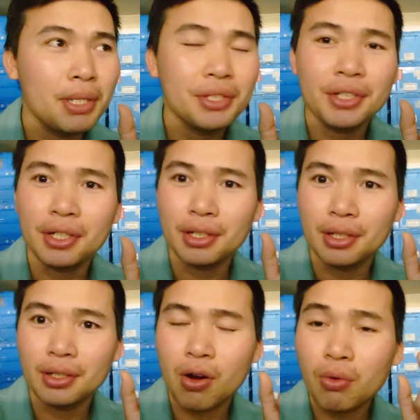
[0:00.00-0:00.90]
Mình
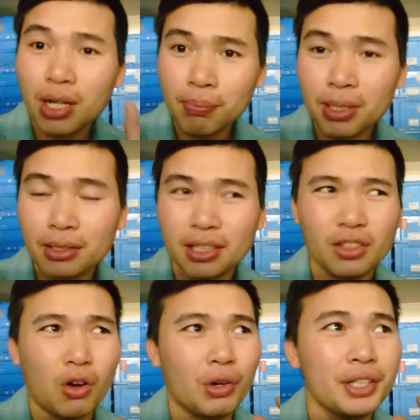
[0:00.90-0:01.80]
nhớ không lầm á,
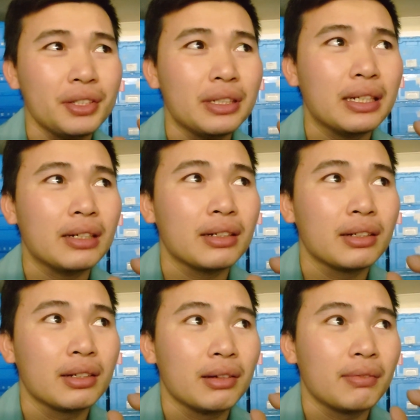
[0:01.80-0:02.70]
thì nó hình như là
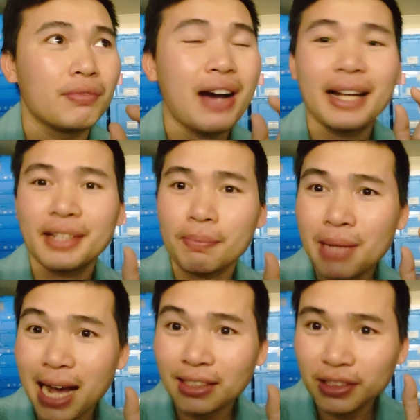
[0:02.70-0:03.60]
vài
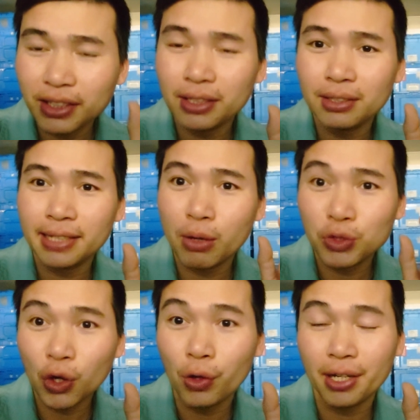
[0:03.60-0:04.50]
trăm ngàn người
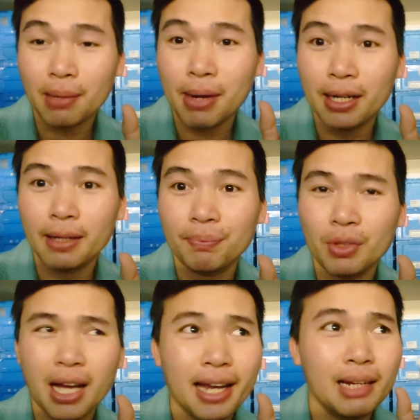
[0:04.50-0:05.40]
theo dõi các bạn ạ,
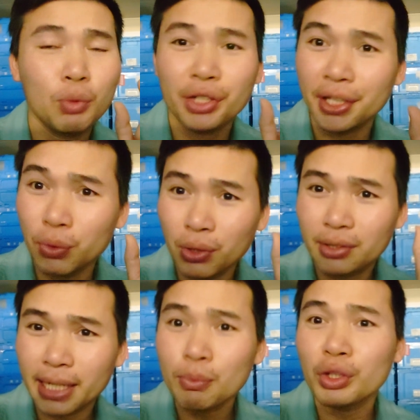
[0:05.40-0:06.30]
hay là một triệu,
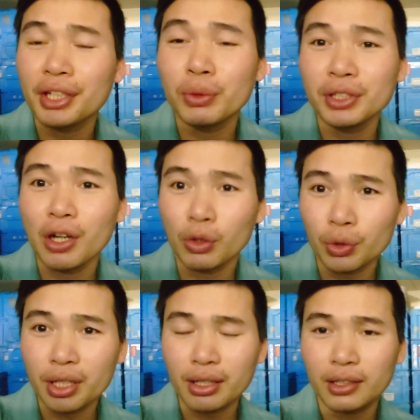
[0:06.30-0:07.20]
tới một triệu gì đó
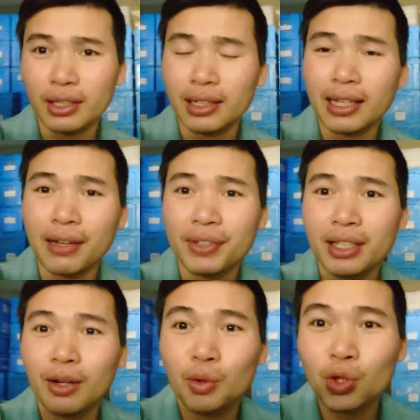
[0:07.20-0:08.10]
rồi ạ. Thì tại
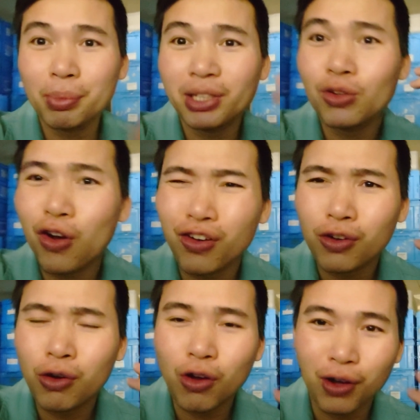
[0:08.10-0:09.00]
vì lâu rồi mình không có,
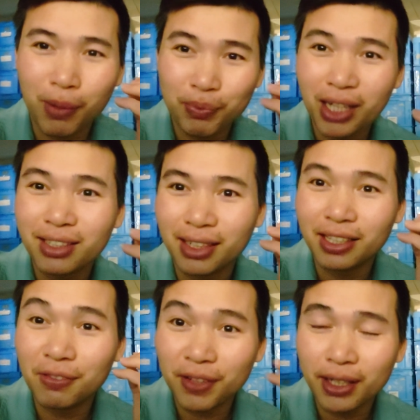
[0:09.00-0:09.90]
không có cập nhật
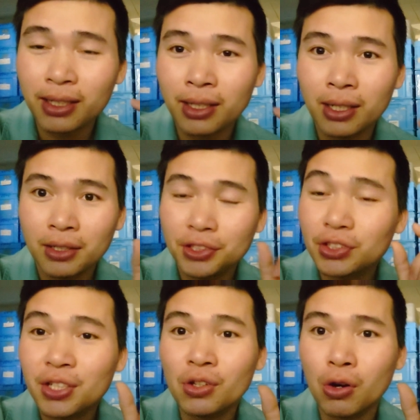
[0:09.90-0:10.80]
cái thành viên á,
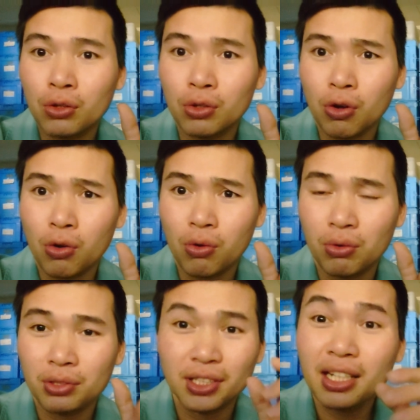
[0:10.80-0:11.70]
nhưng trên đó nó có
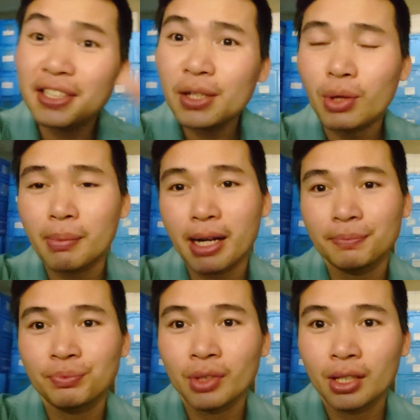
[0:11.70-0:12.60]
rất là nhiều các
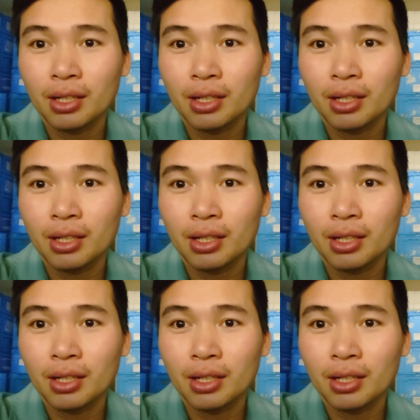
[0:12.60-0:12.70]
bạn.